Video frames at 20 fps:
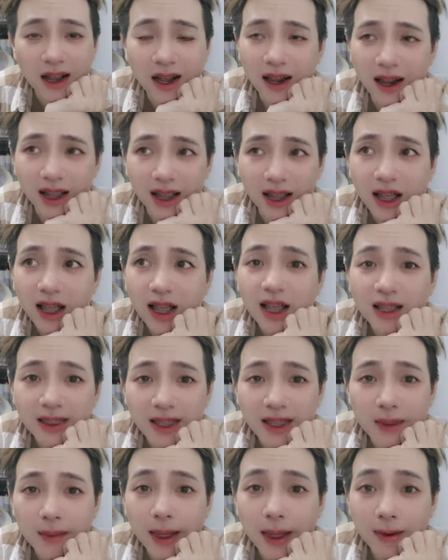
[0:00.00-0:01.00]
về á
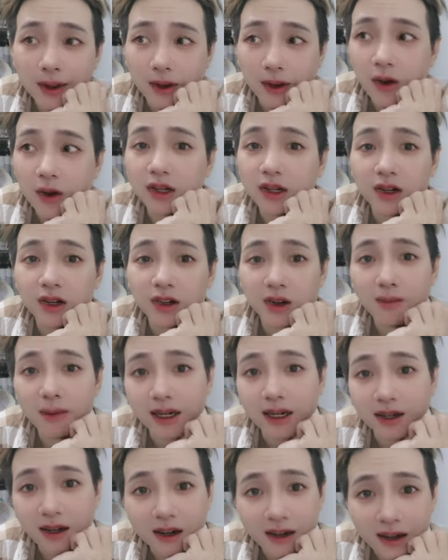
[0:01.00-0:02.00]
tiếp theo là con người của
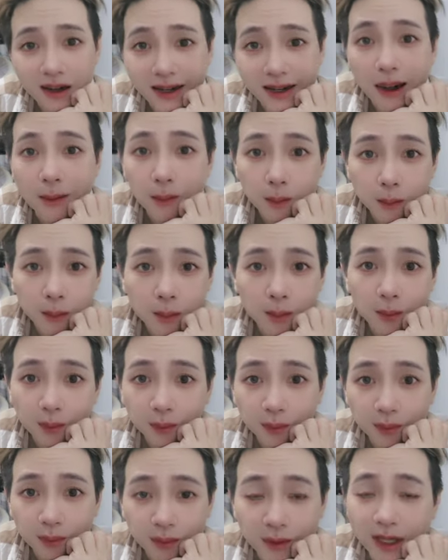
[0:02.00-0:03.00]
mình rất là nóng
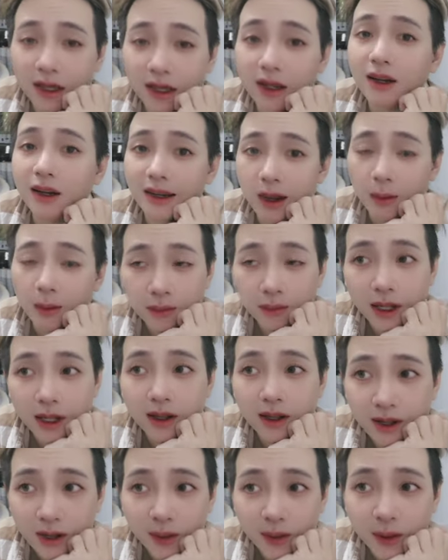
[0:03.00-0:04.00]
mình rất là nóng
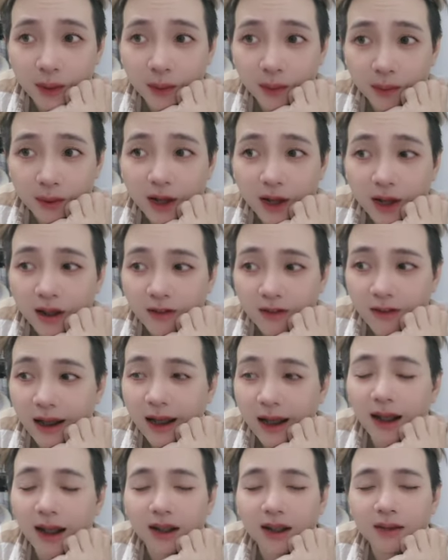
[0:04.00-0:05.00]
tính luôn
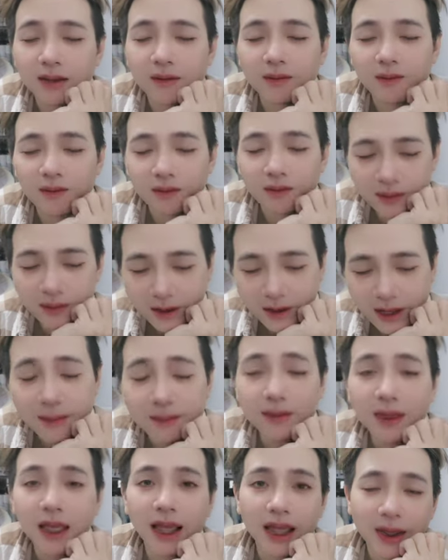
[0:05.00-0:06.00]
và
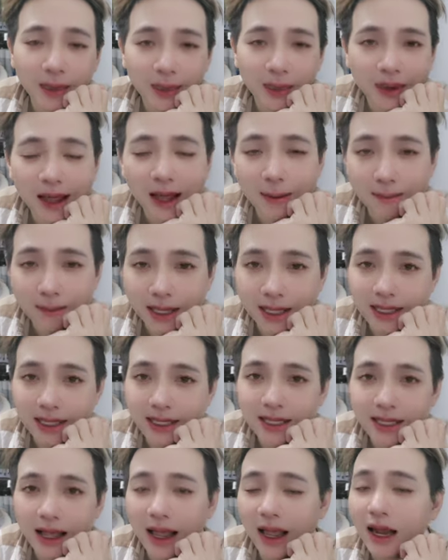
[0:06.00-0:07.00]
tiếp theo là
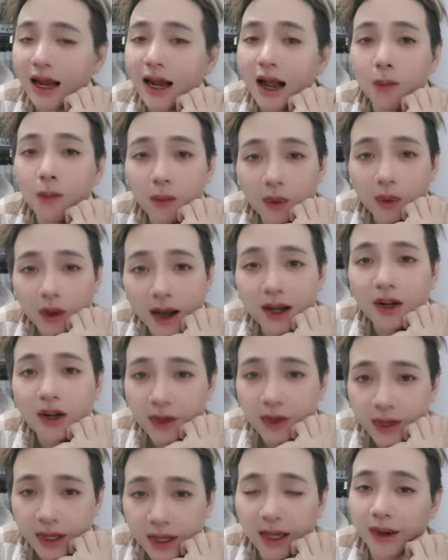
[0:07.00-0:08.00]
mình sẽ không có
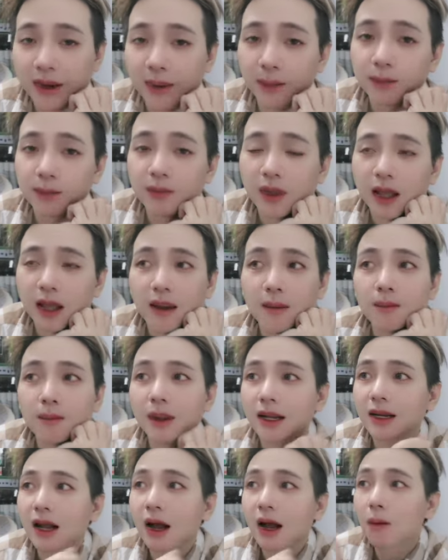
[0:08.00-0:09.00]
nói chuyện
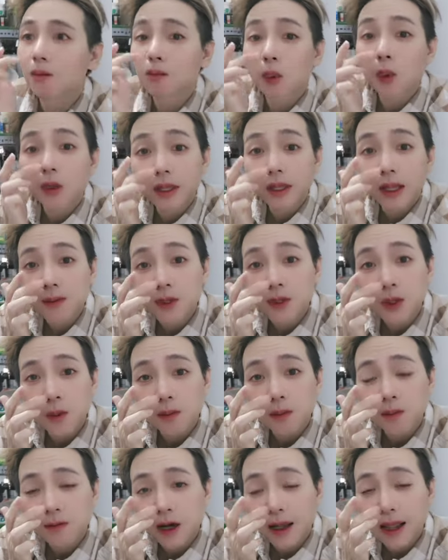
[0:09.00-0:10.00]
mình không muốn tiếp
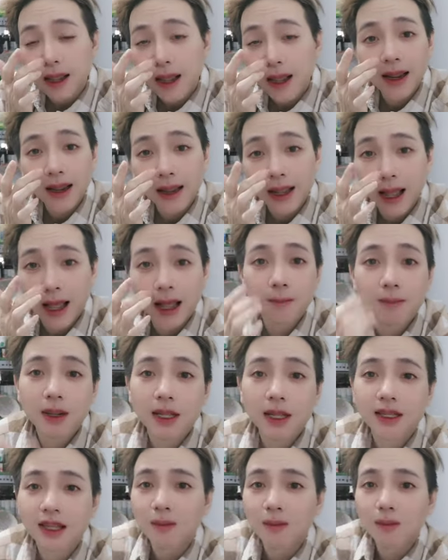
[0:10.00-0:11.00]
xúc với ai cả
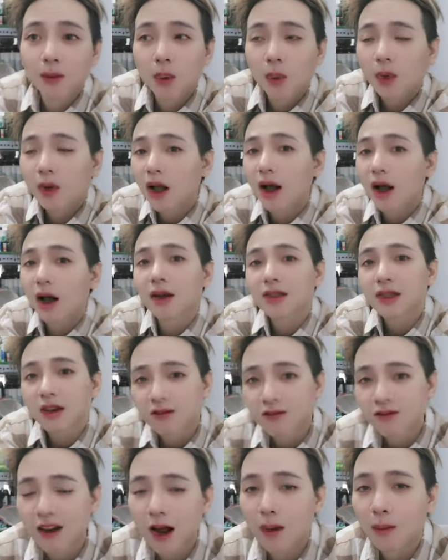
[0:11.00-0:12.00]
mình chỉ muốn ở
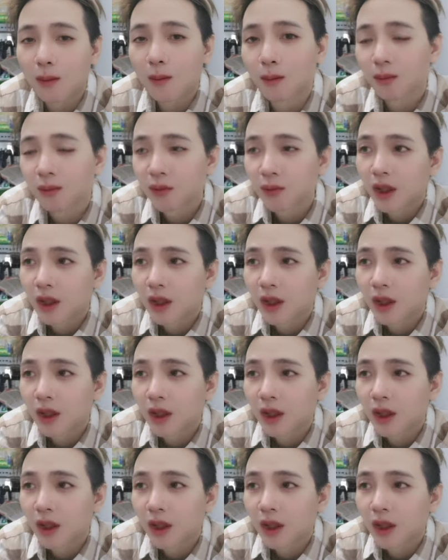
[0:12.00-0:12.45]
trong phòng